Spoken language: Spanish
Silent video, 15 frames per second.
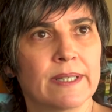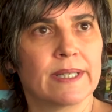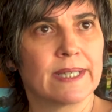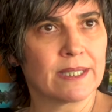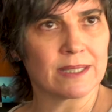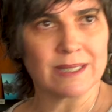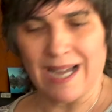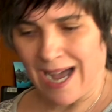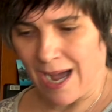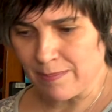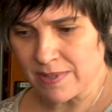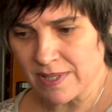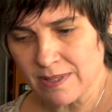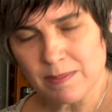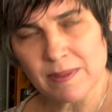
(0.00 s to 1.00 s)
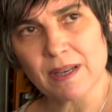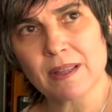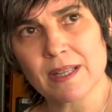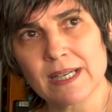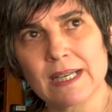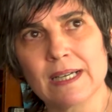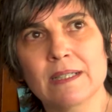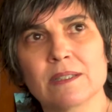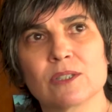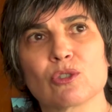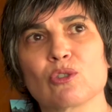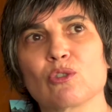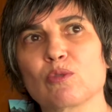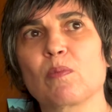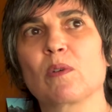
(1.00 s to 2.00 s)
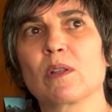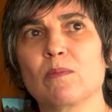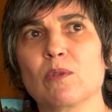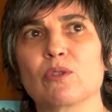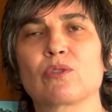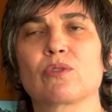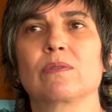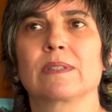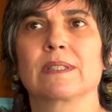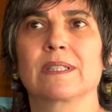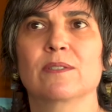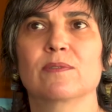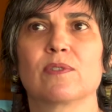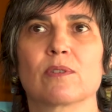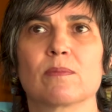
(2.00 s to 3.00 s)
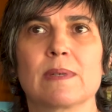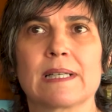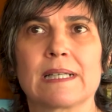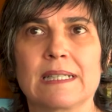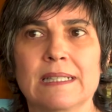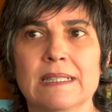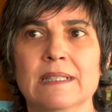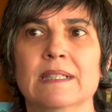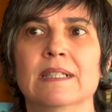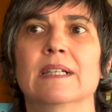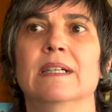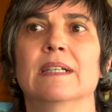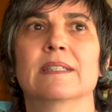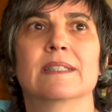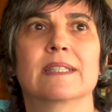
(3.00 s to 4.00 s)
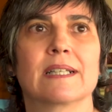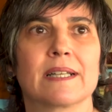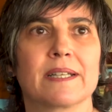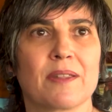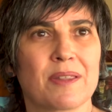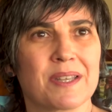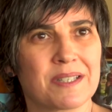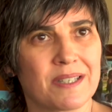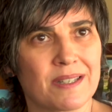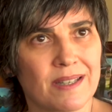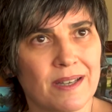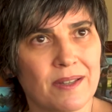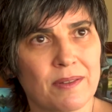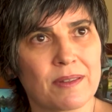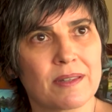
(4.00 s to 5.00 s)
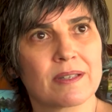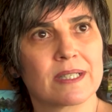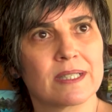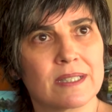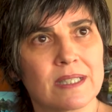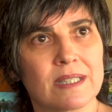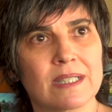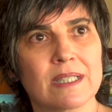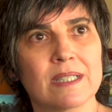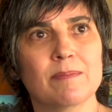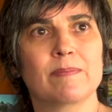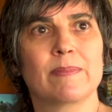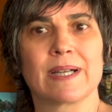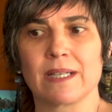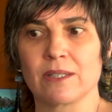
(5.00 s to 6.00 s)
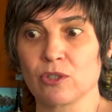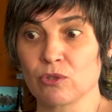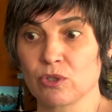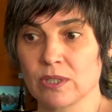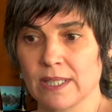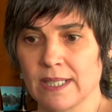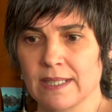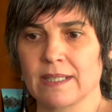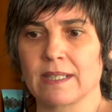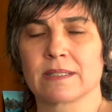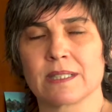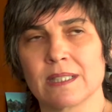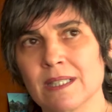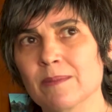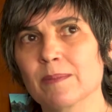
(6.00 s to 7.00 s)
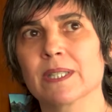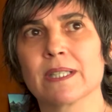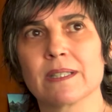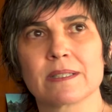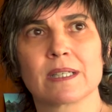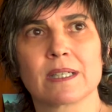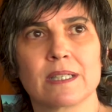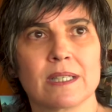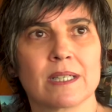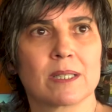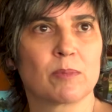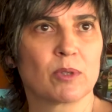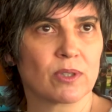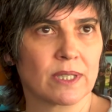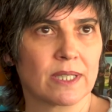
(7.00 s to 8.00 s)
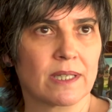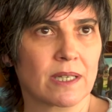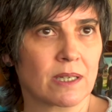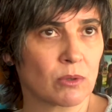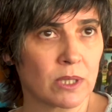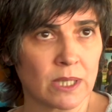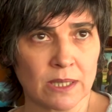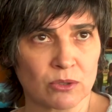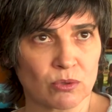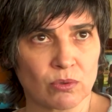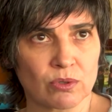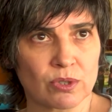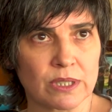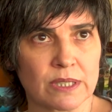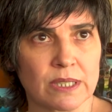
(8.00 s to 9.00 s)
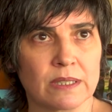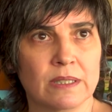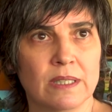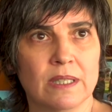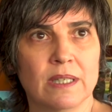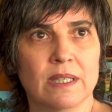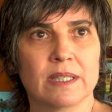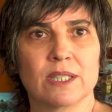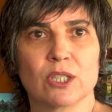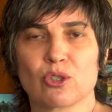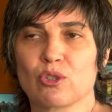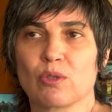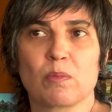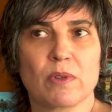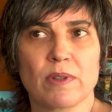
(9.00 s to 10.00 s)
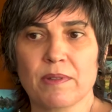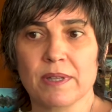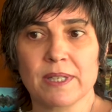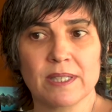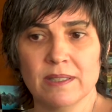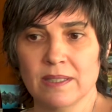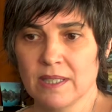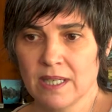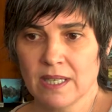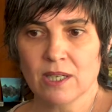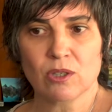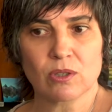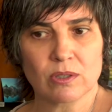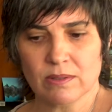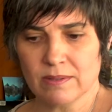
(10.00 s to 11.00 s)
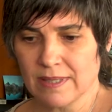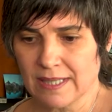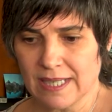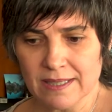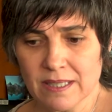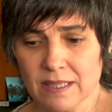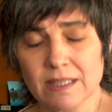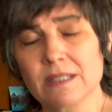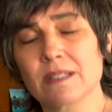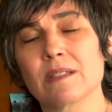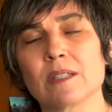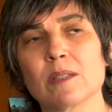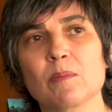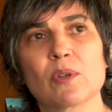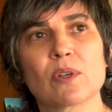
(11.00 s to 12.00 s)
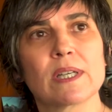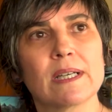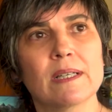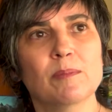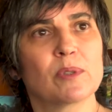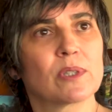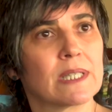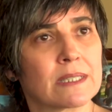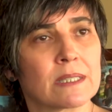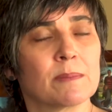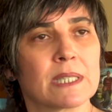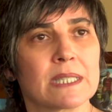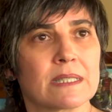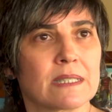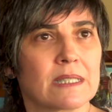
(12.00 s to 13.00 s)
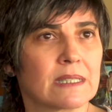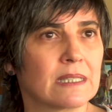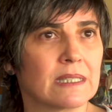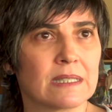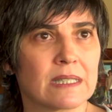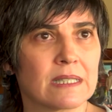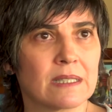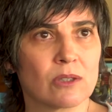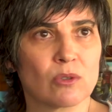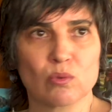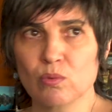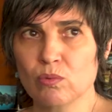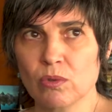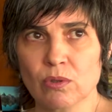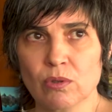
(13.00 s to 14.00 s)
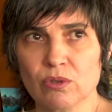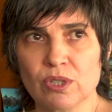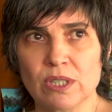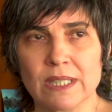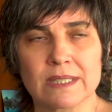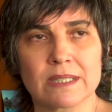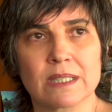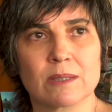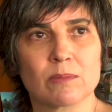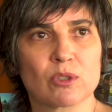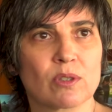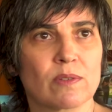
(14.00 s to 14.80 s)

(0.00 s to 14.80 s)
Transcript: eh, a pie de parcela, nosotros podemos informarle de la necesidad que tiene para no llegar a este límite de sequía que podría arruinar su cosecha. Y eso se puede hacer casi casi en tiempo real porque las imágenes de satélite con uno o dos días tenemos